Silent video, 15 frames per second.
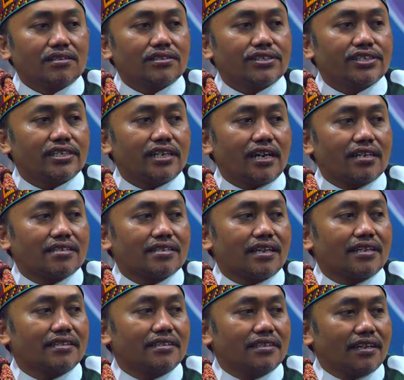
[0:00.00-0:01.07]
Syiah
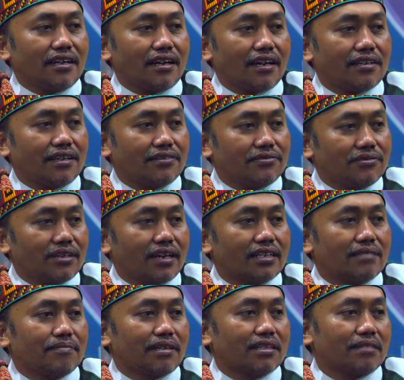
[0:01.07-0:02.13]
Zaidiyah ada juga
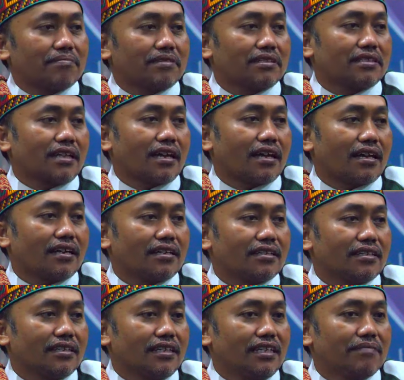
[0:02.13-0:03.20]
di mazhab kita
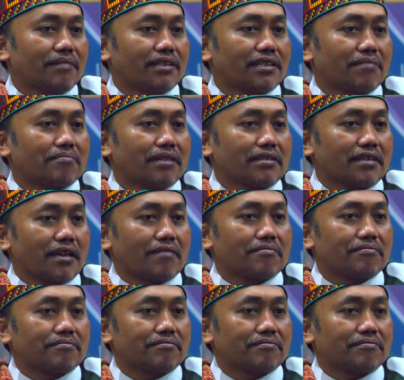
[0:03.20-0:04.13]
ini macam-macam